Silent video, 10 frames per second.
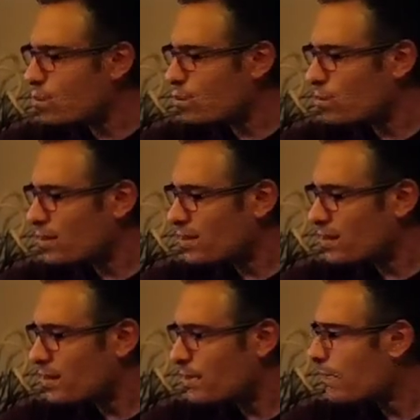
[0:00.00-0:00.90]
doldurmak
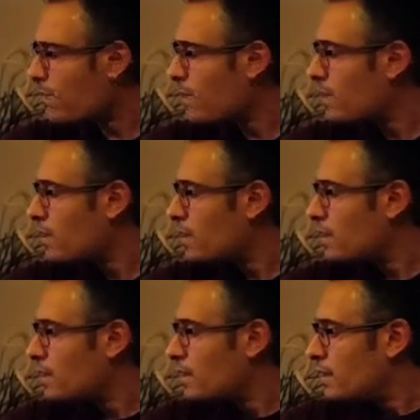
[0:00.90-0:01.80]
istemedim.
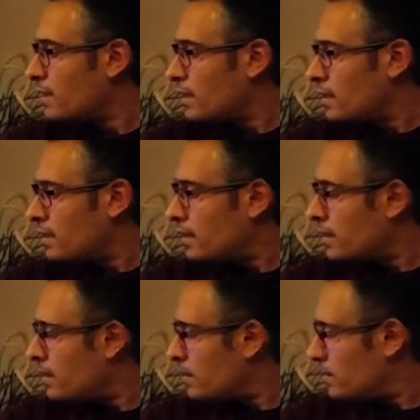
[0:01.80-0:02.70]

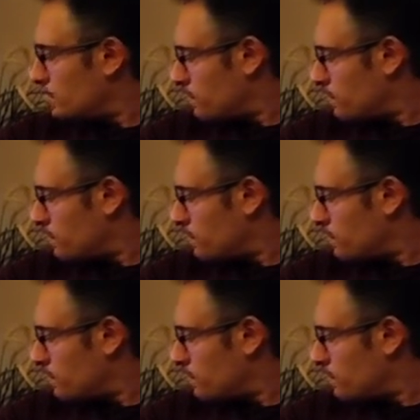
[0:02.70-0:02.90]
Ee,